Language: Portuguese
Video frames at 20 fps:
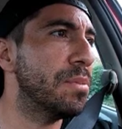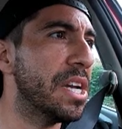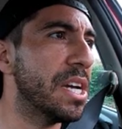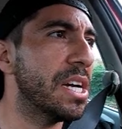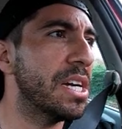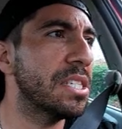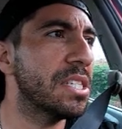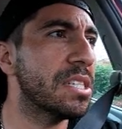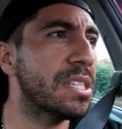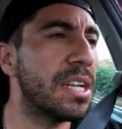de
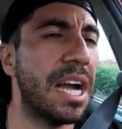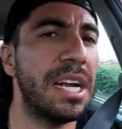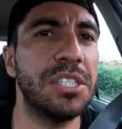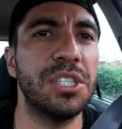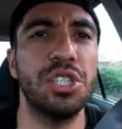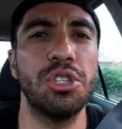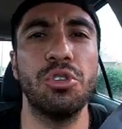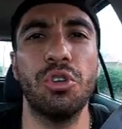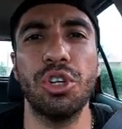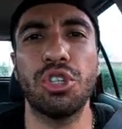manhã, de
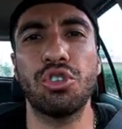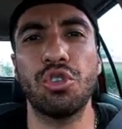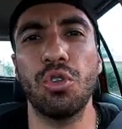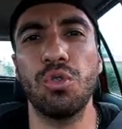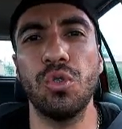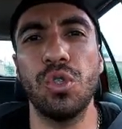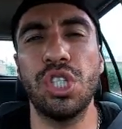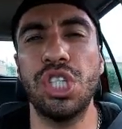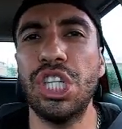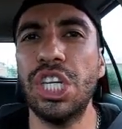tarde, de noite,
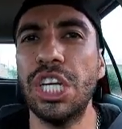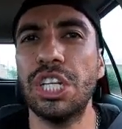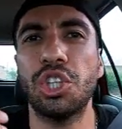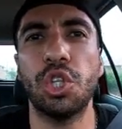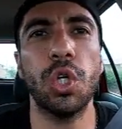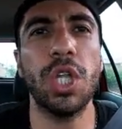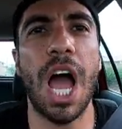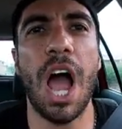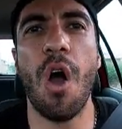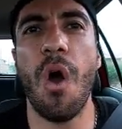todo dia,
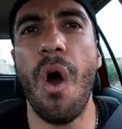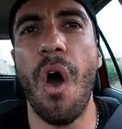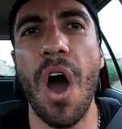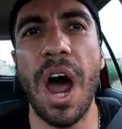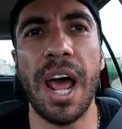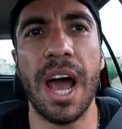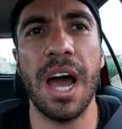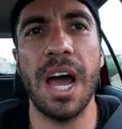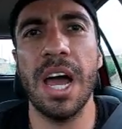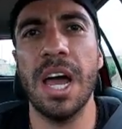toda
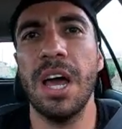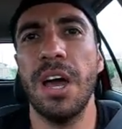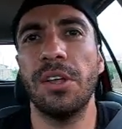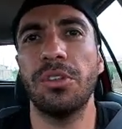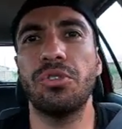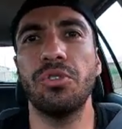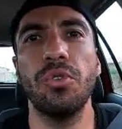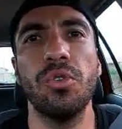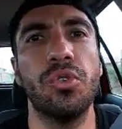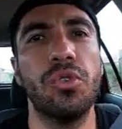hora,
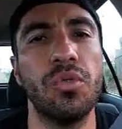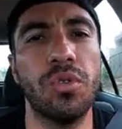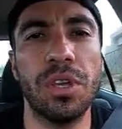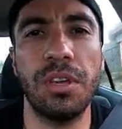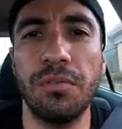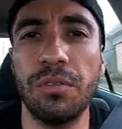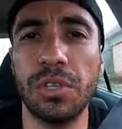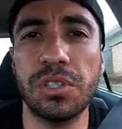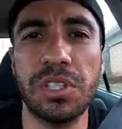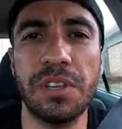tudo
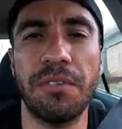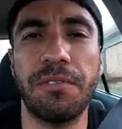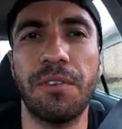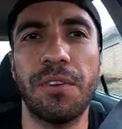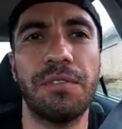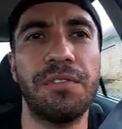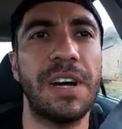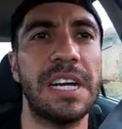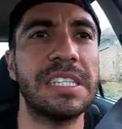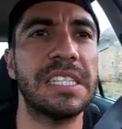que você
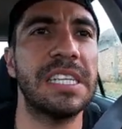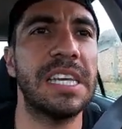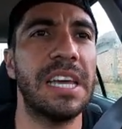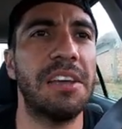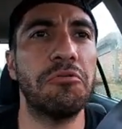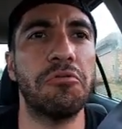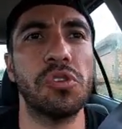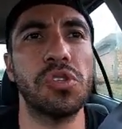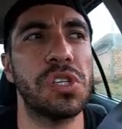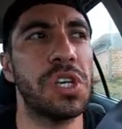for
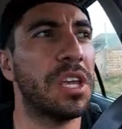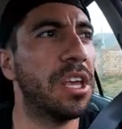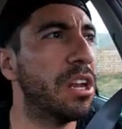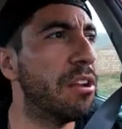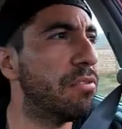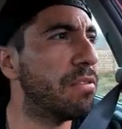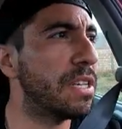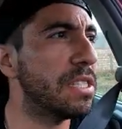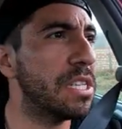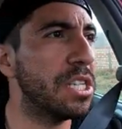fazer, você
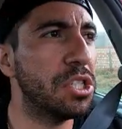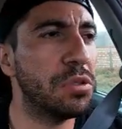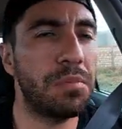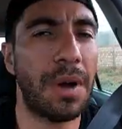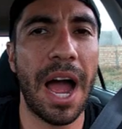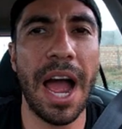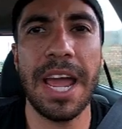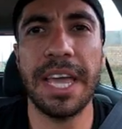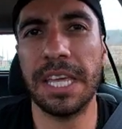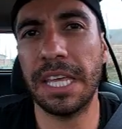querer fazer de
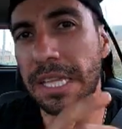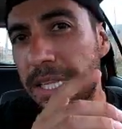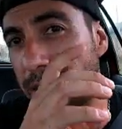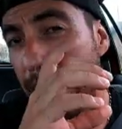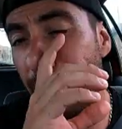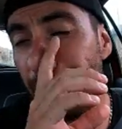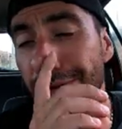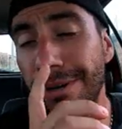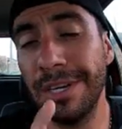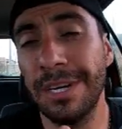bike e
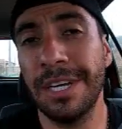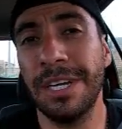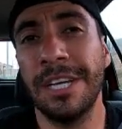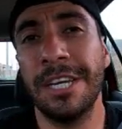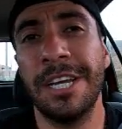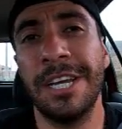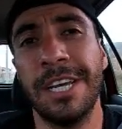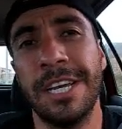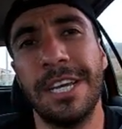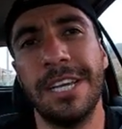tal.
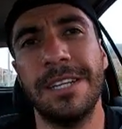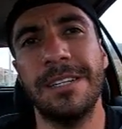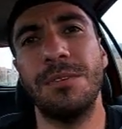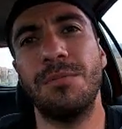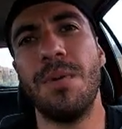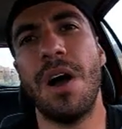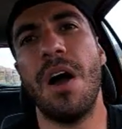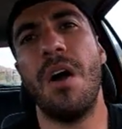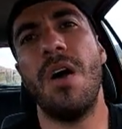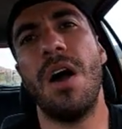E
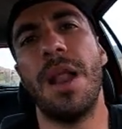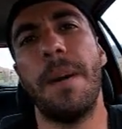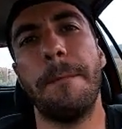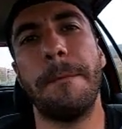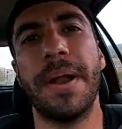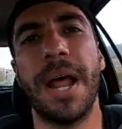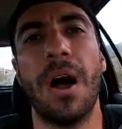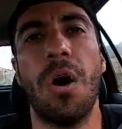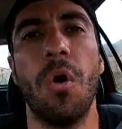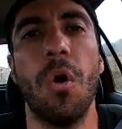de uma hora
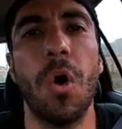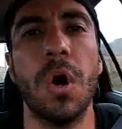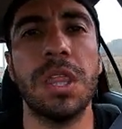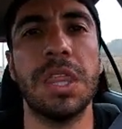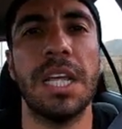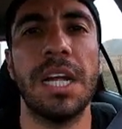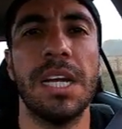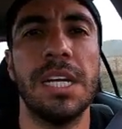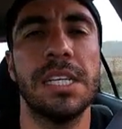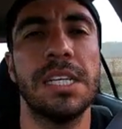para
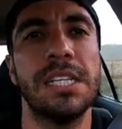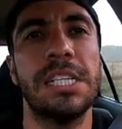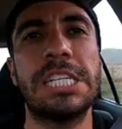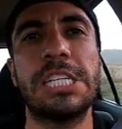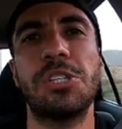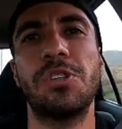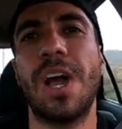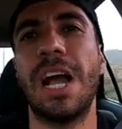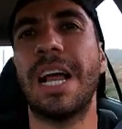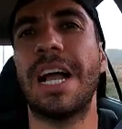outra,
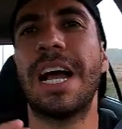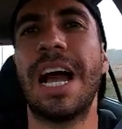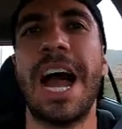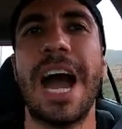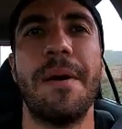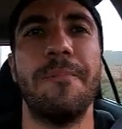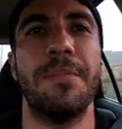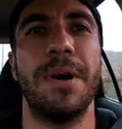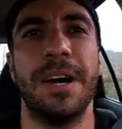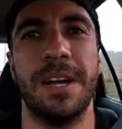isso
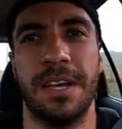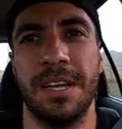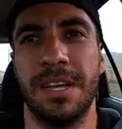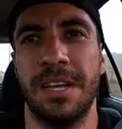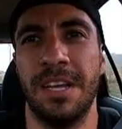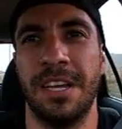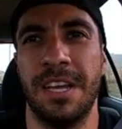acaba.